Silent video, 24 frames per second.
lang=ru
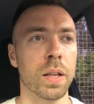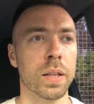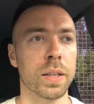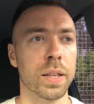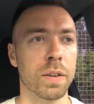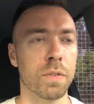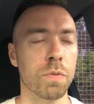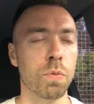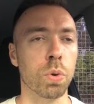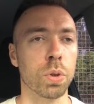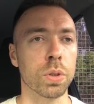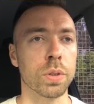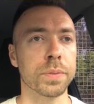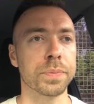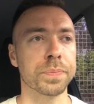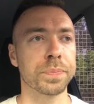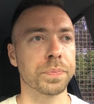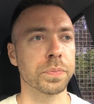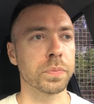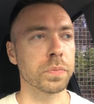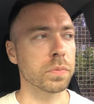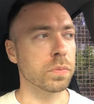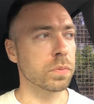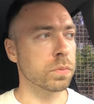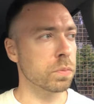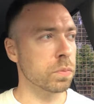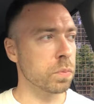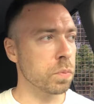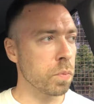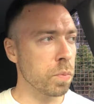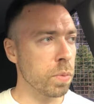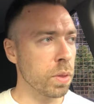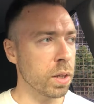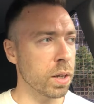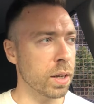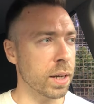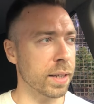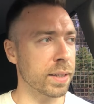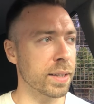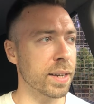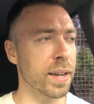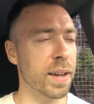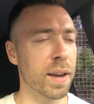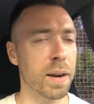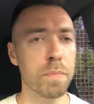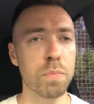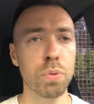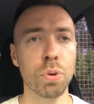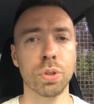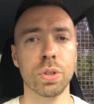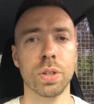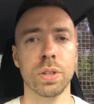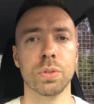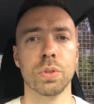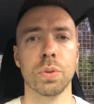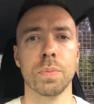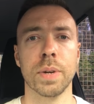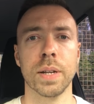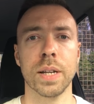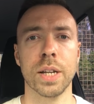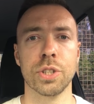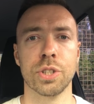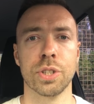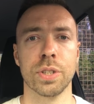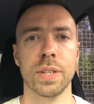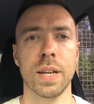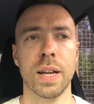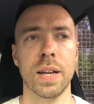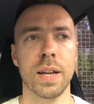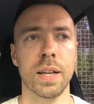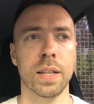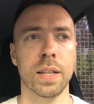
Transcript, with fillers: Так вот, когда я работал, то моя жена,